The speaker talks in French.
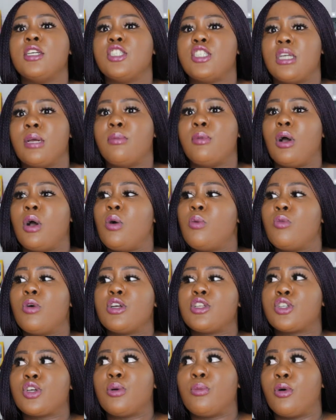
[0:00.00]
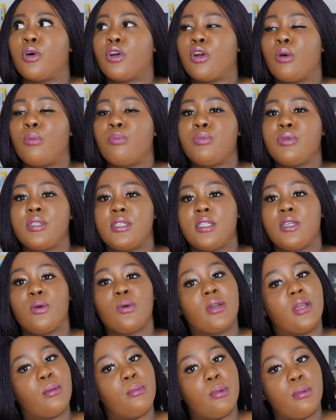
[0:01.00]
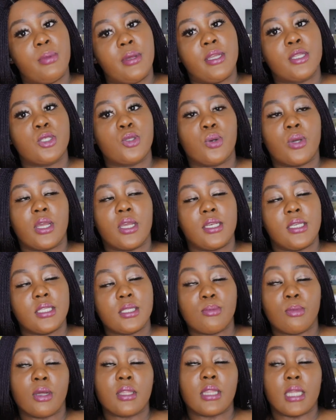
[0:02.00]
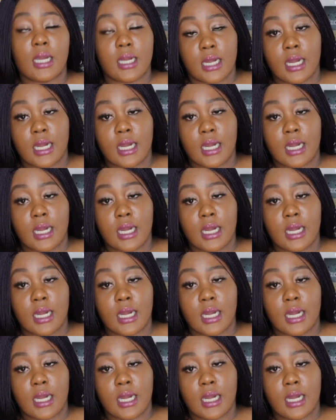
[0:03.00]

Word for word: j'aimerais au moins que mon homme puisse dire ok bébé il ok 10 months